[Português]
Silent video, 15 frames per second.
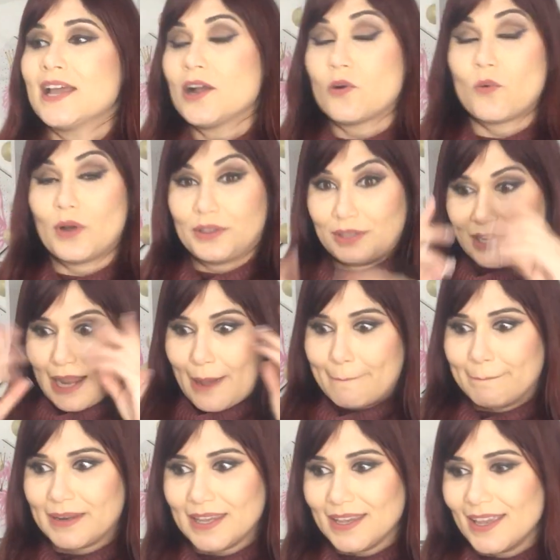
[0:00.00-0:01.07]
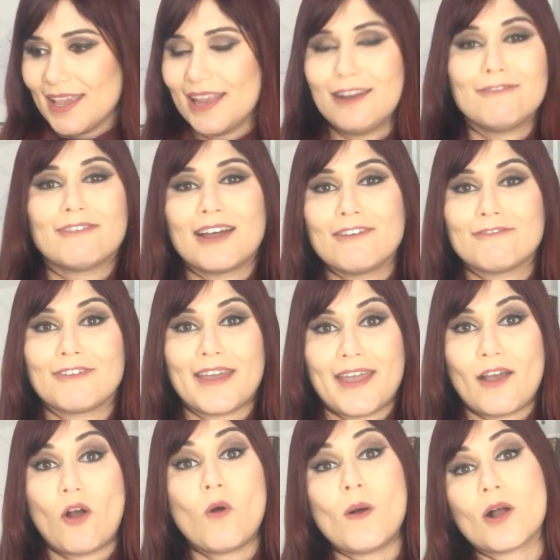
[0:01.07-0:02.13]
quando ele abrir, ele vai
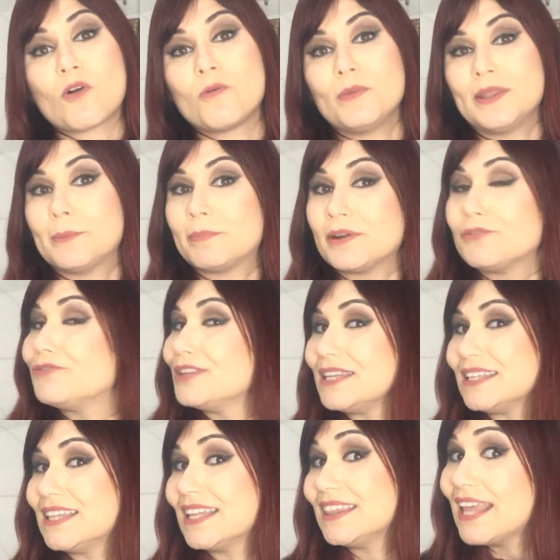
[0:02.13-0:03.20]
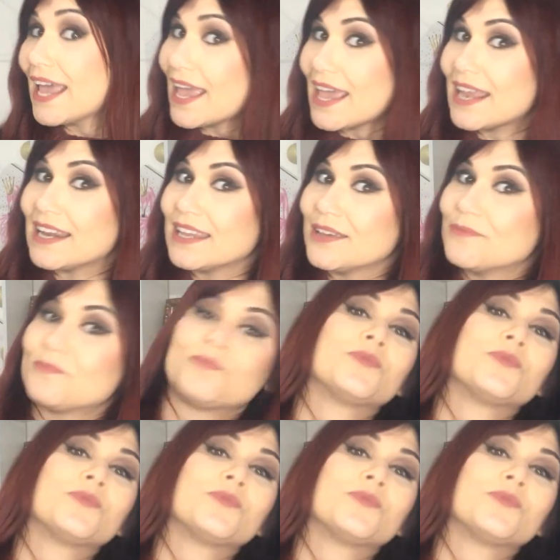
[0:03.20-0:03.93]
ver ou a comida preferida dele,